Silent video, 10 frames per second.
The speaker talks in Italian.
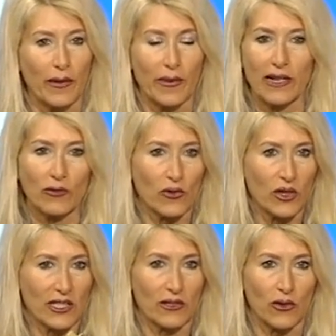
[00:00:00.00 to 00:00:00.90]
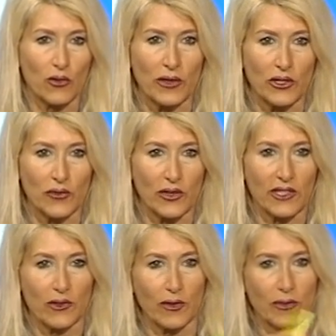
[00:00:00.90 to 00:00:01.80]
magari uno vuole chiedere un aumento, vuole
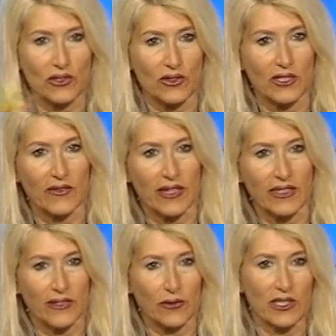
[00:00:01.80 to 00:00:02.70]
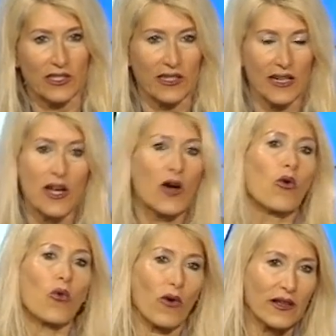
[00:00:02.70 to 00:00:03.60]
chiedere una mansione diversa, vuole chiedere
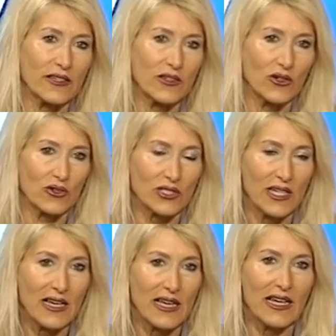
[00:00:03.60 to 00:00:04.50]
un qualche cosa,